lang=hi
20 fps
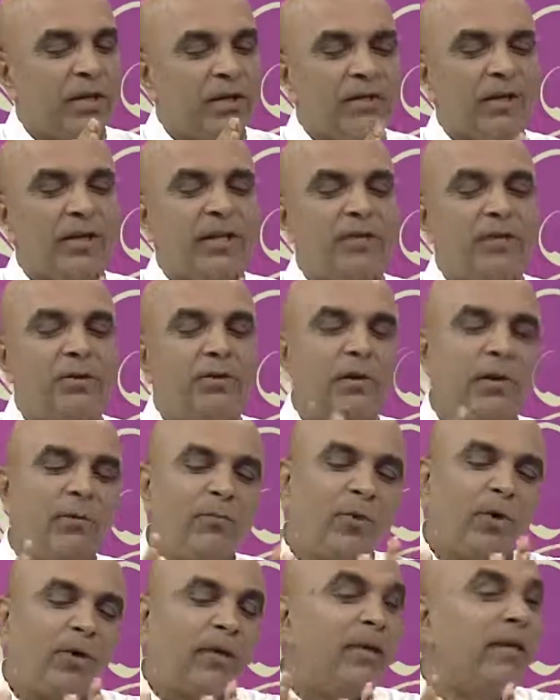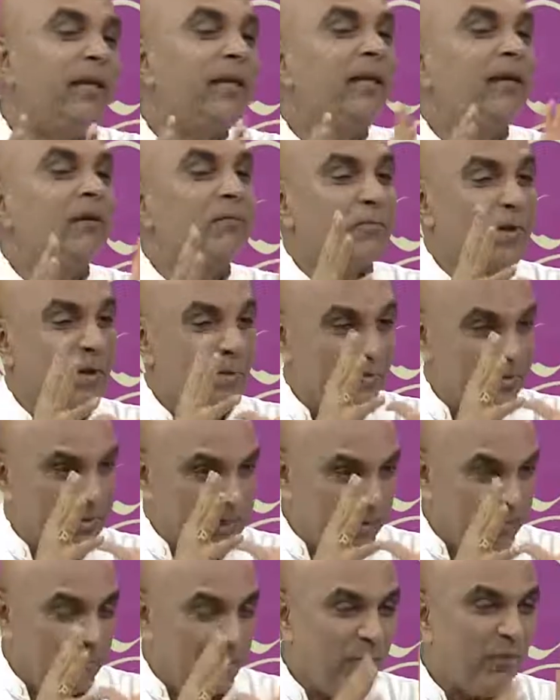जेजुनम और इलियम है
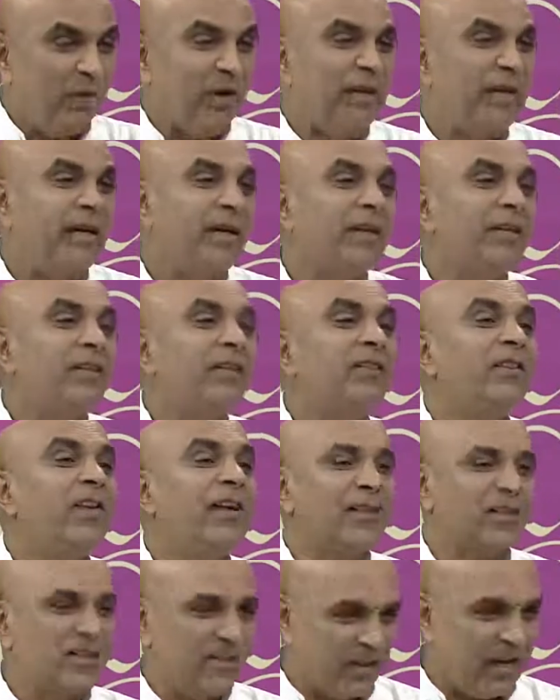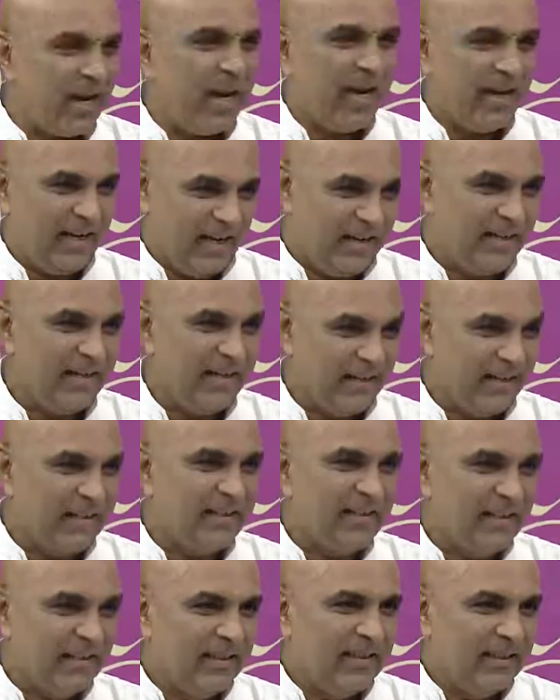उसका भी वंडर इतना अच्छा है
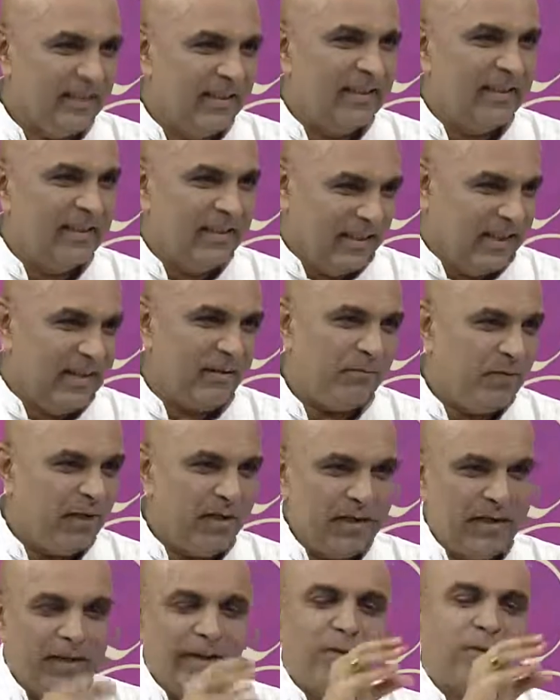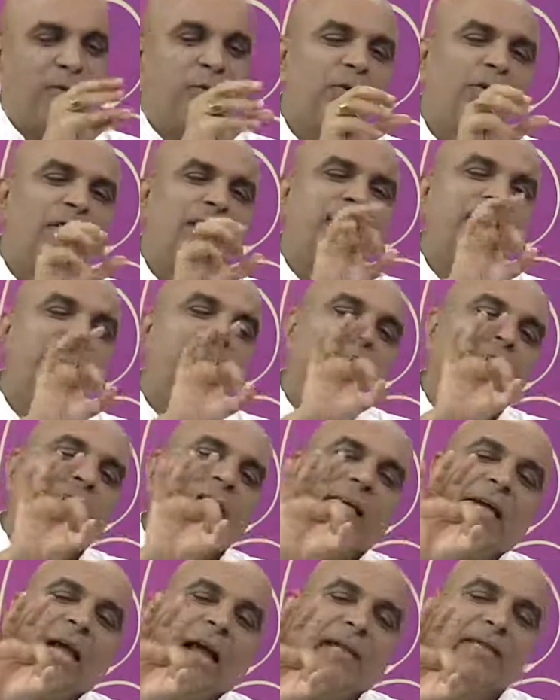hmm. कि आप देखेंगे छोटी सी
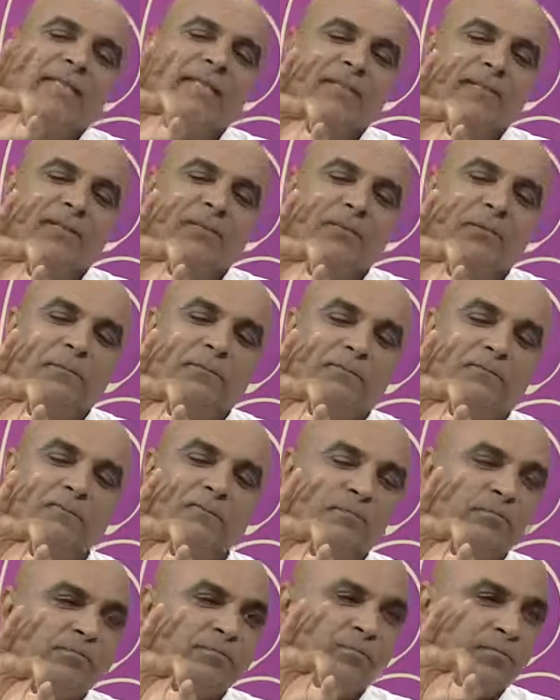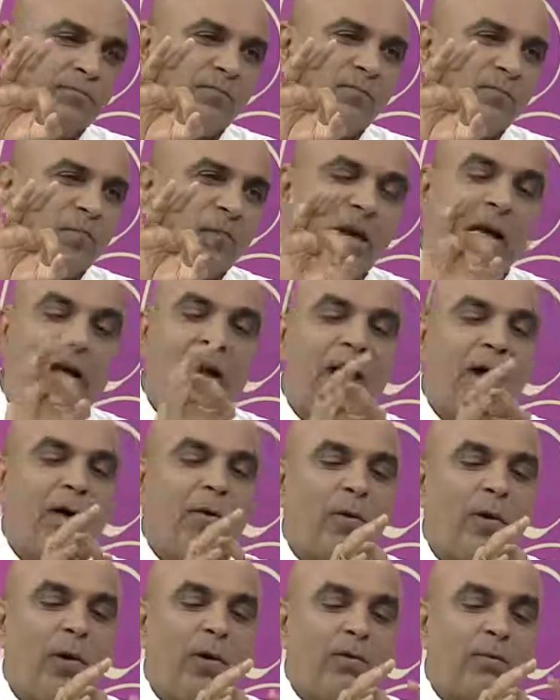नली का ऐसे तो hmm.
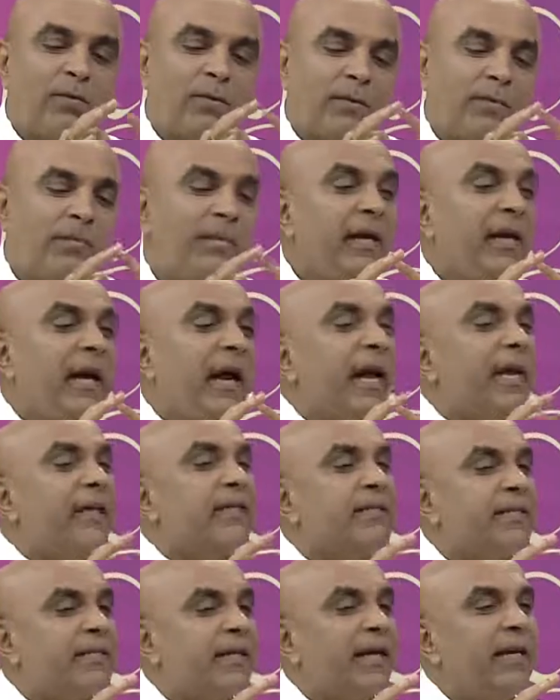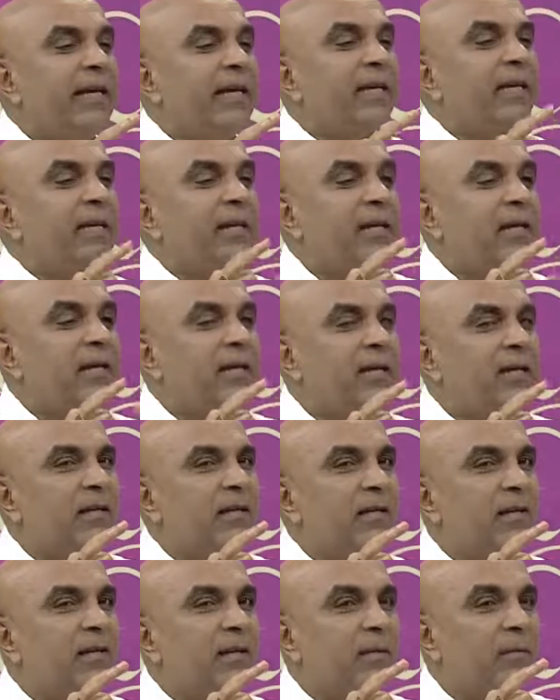और उसमें ऐसे
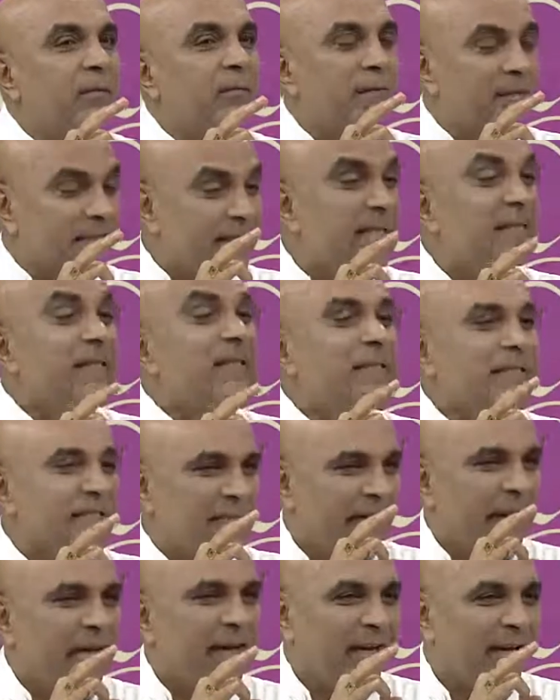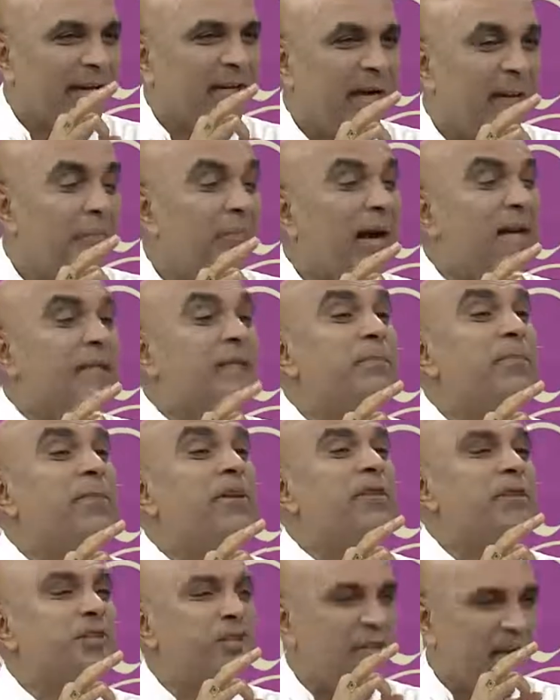मसल्स है हाँ, okay.
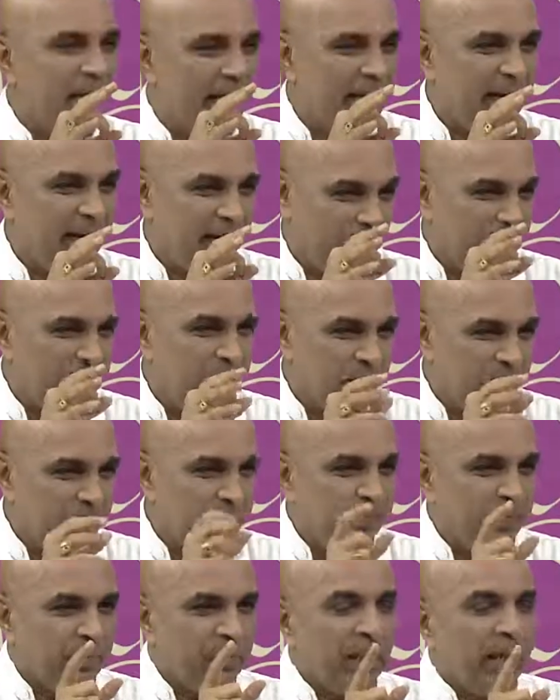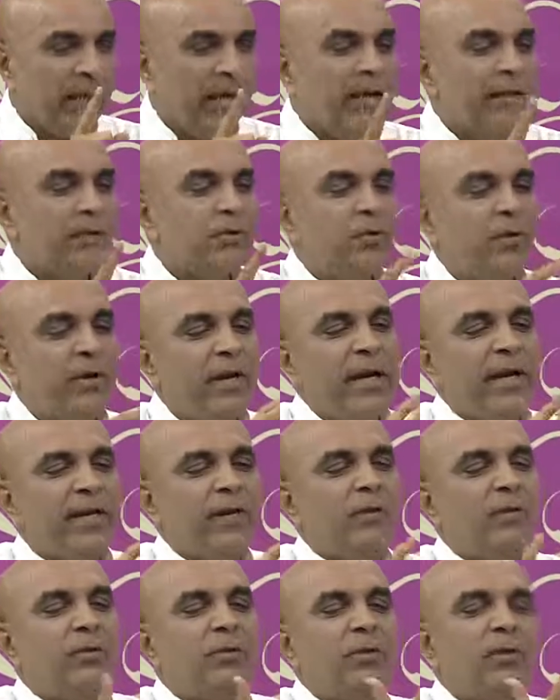मांसपेशियां है कि जो
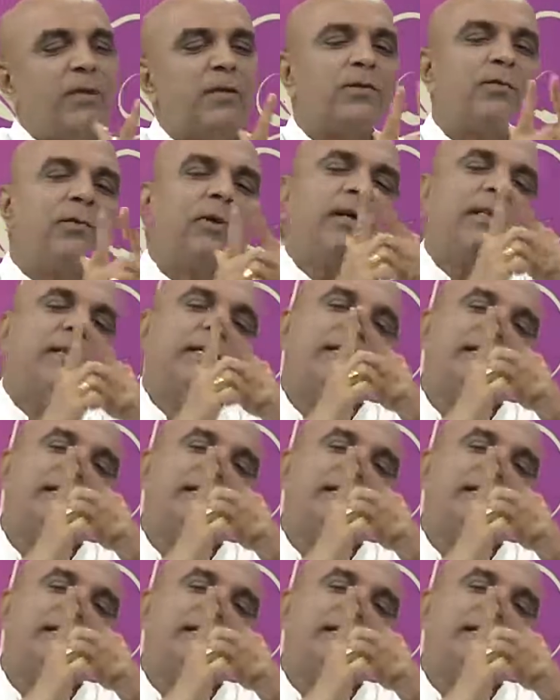एक तो जिसको कहते